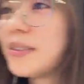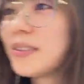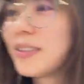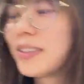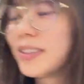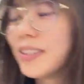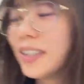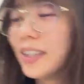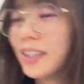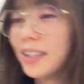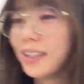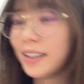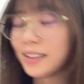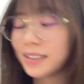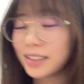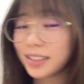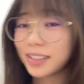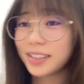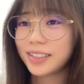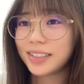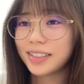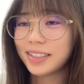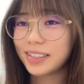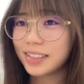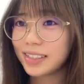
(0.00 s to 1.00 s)
う優
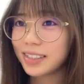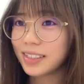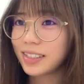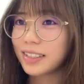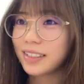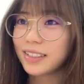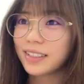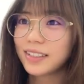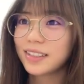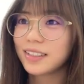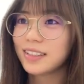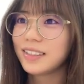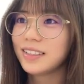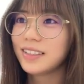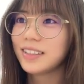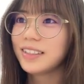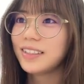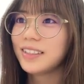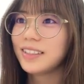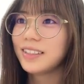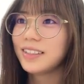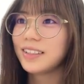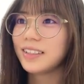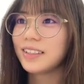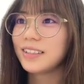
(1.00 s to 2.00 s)
しい
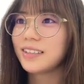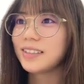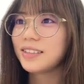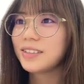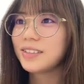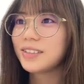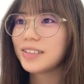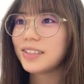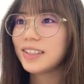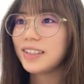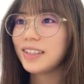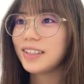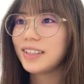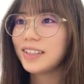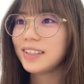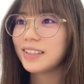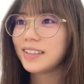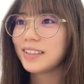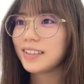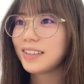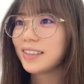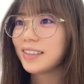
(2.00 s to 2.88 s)
優しすぎ